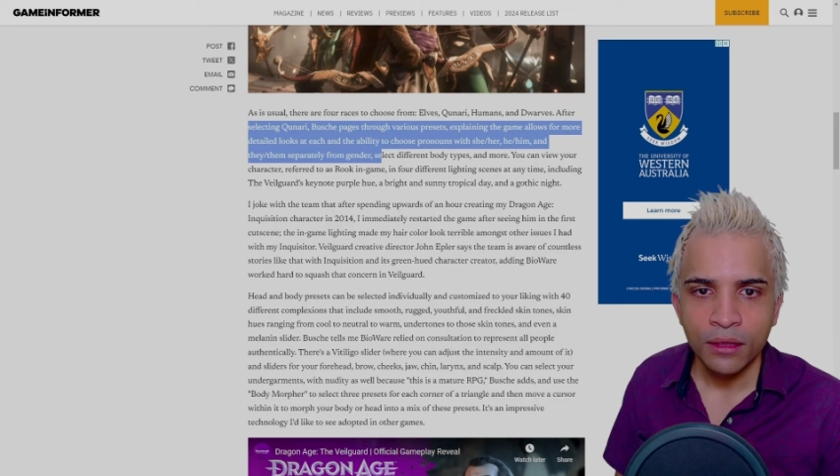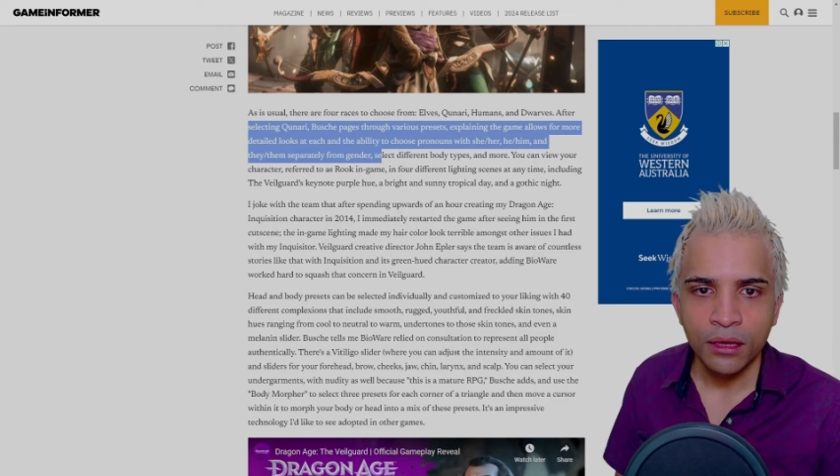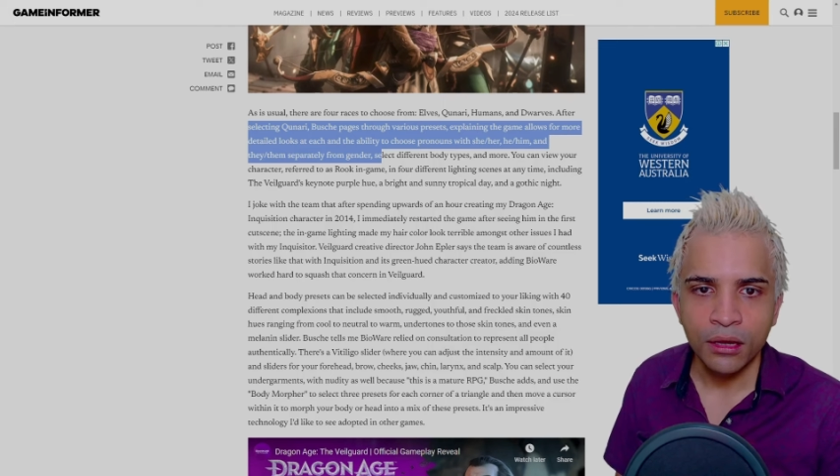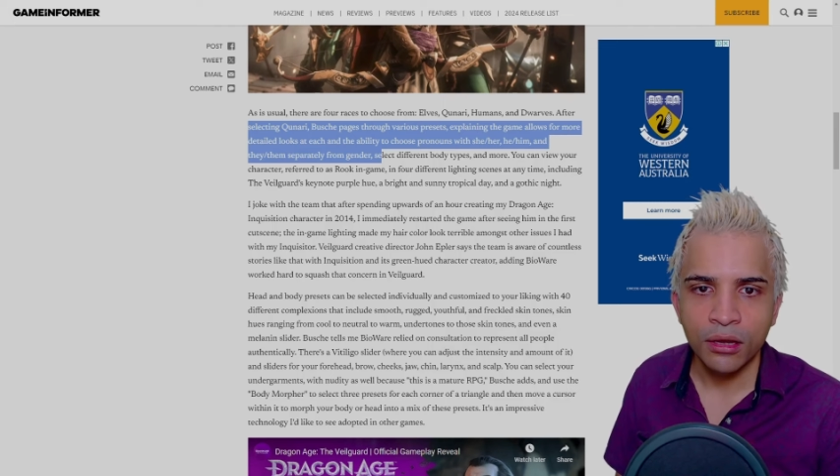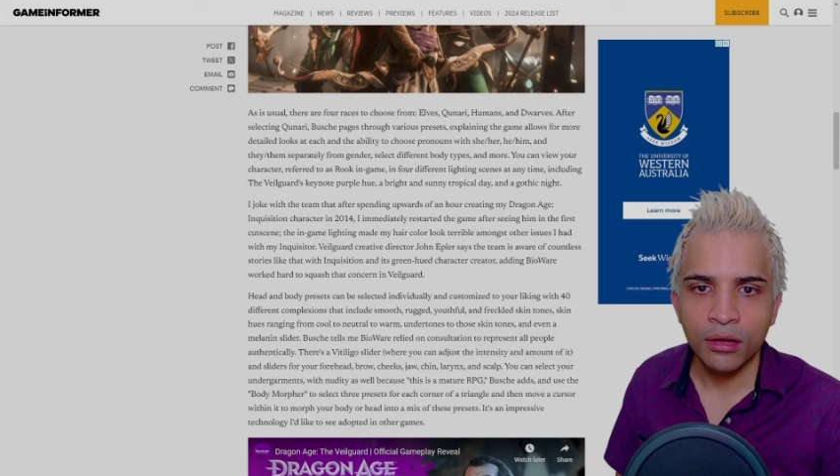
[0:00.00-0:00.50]

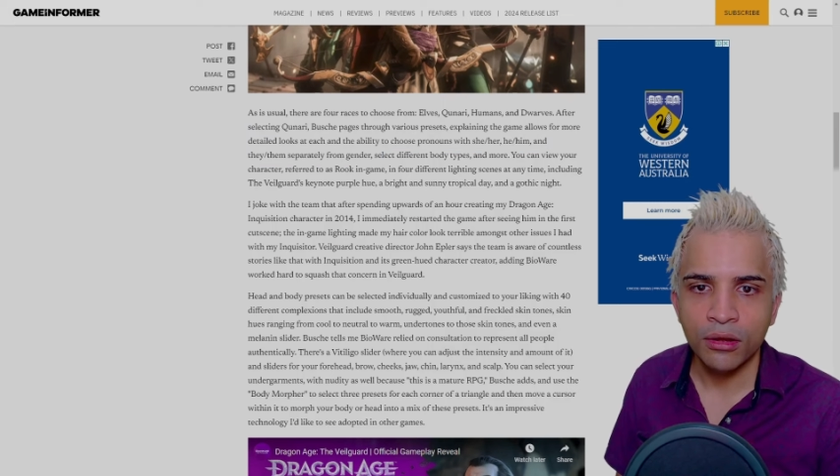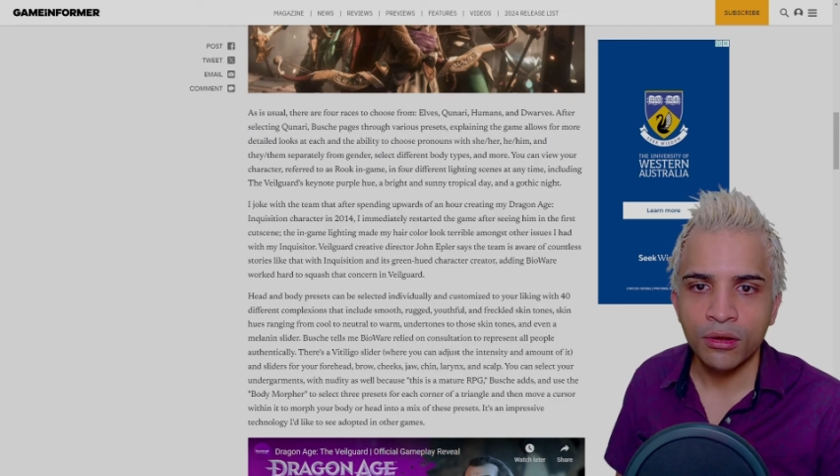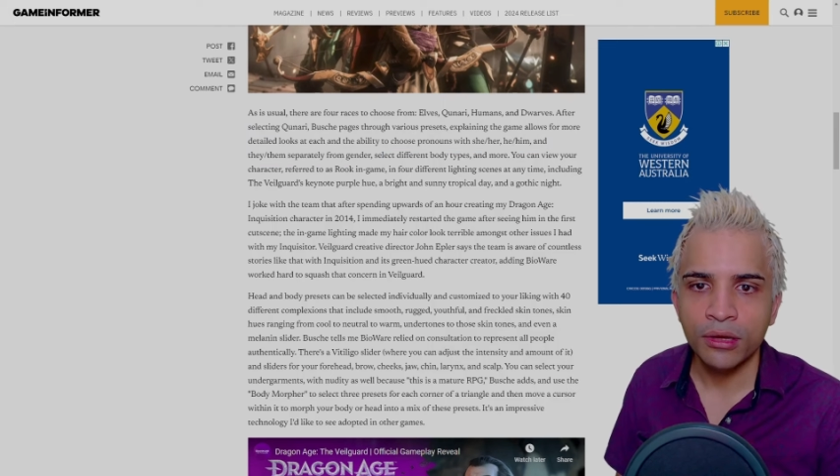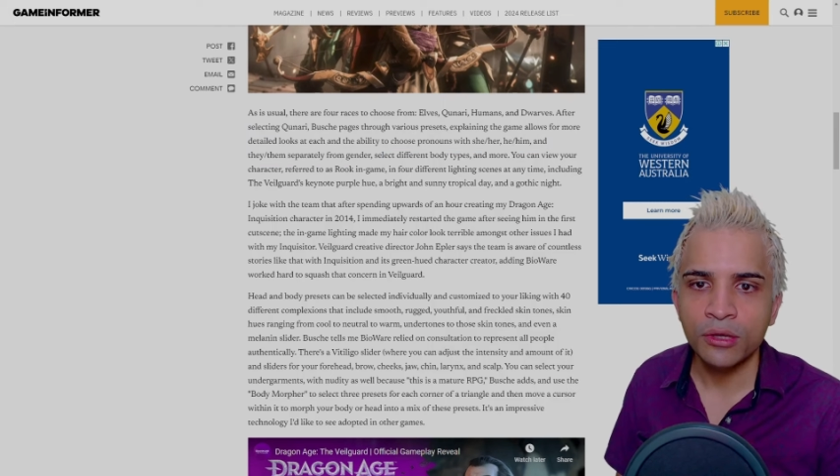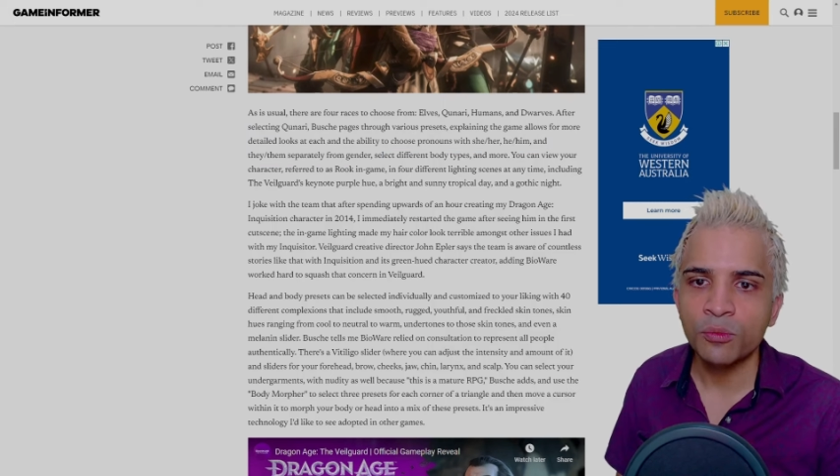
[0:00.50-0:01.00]

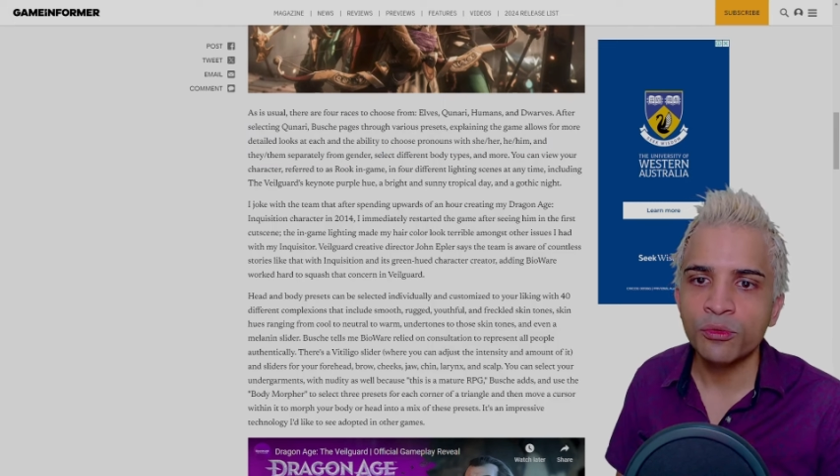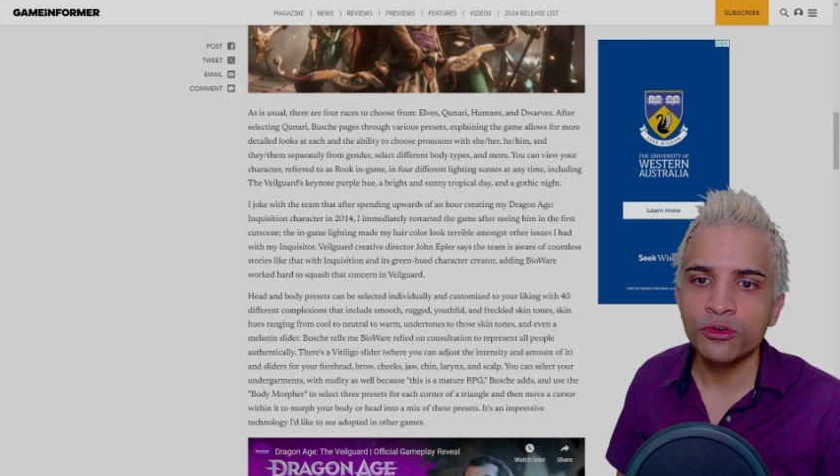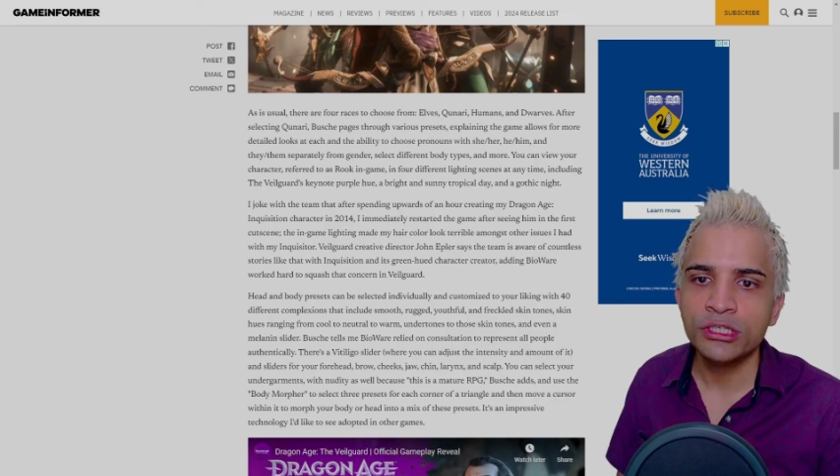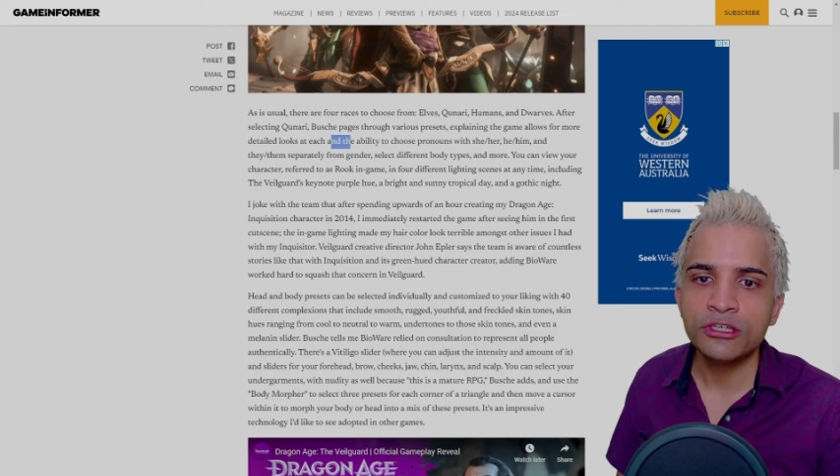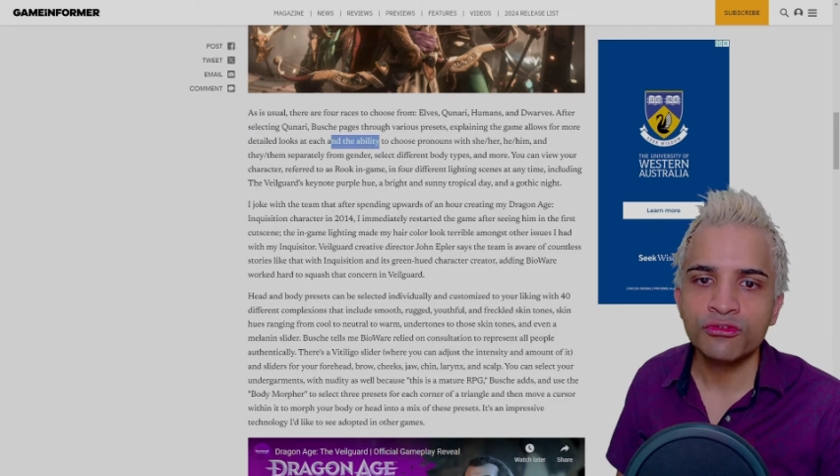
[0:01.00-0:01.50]
Euh, et on peut
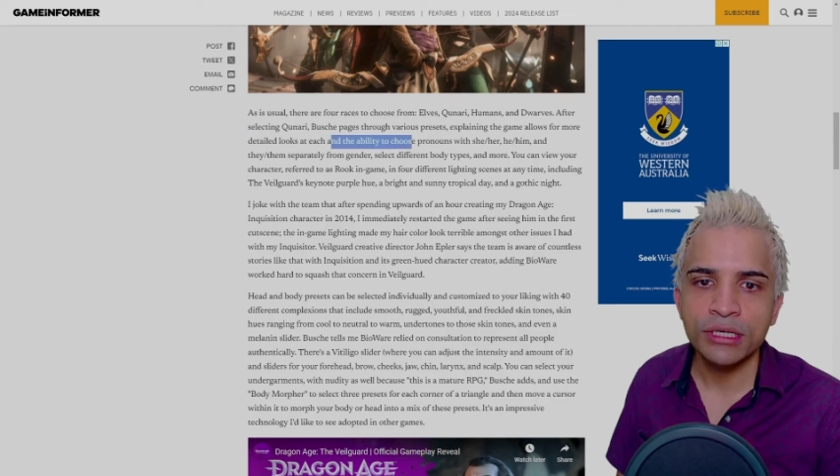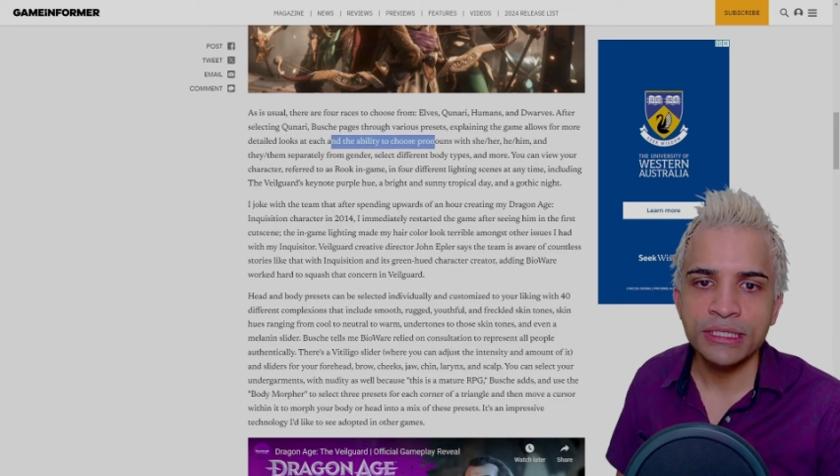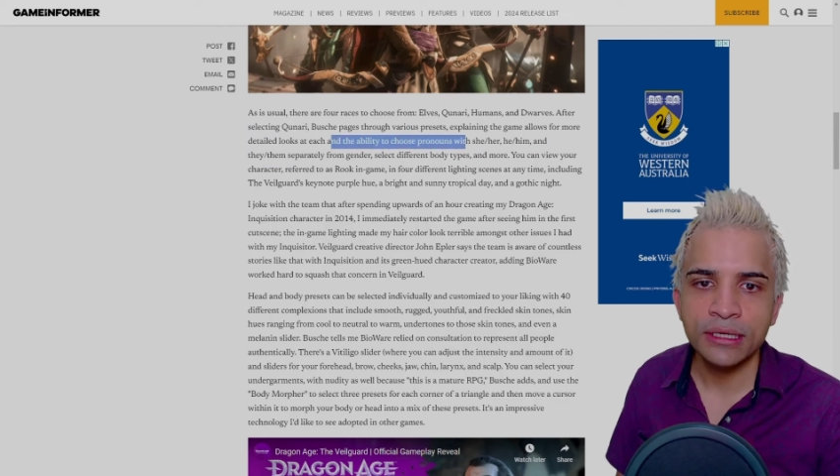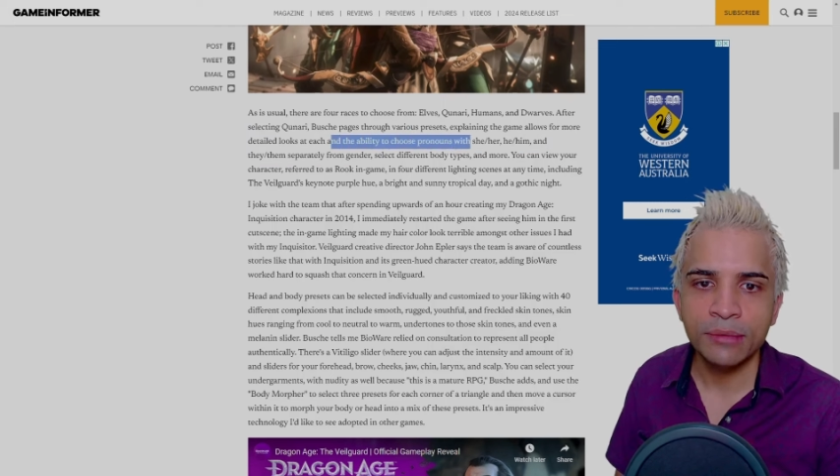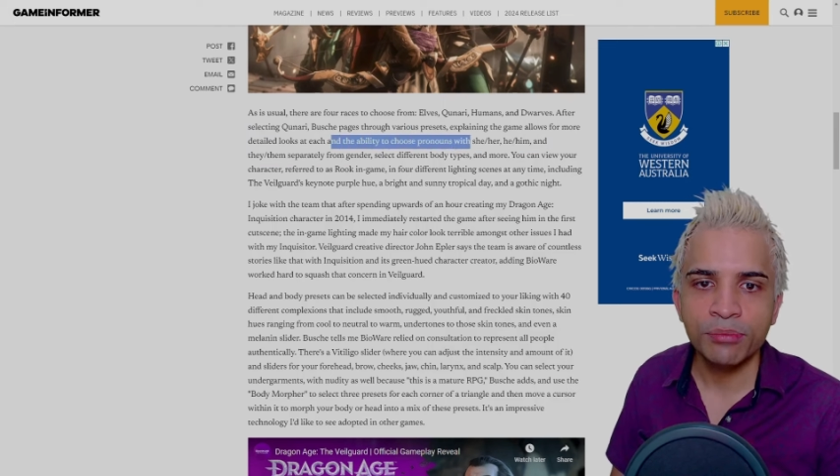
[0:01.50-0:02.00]
aussi
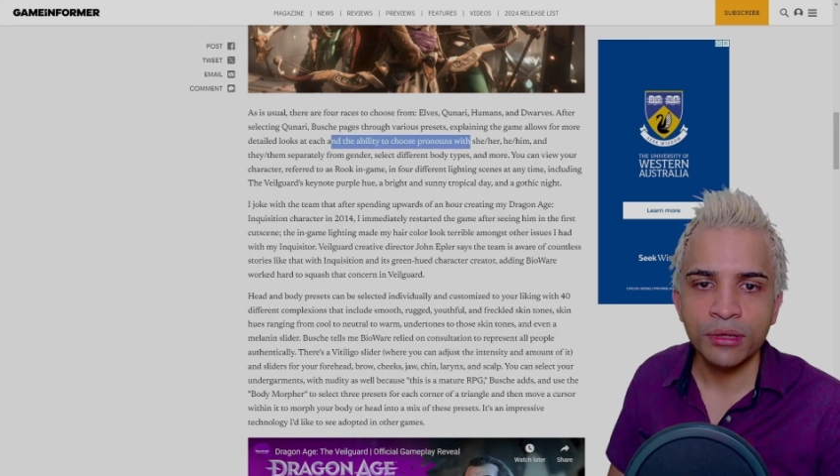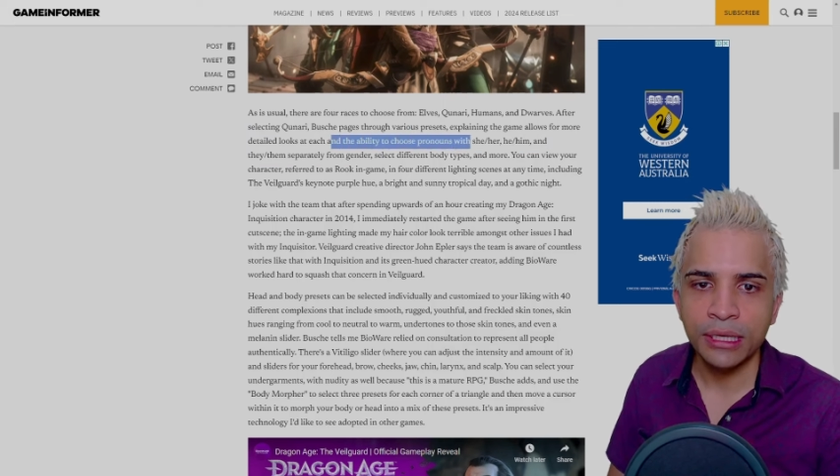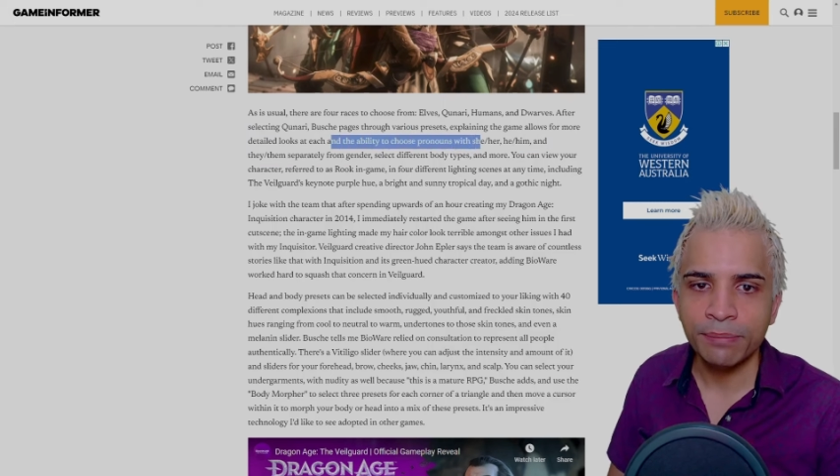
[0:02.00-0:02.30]
choisir les,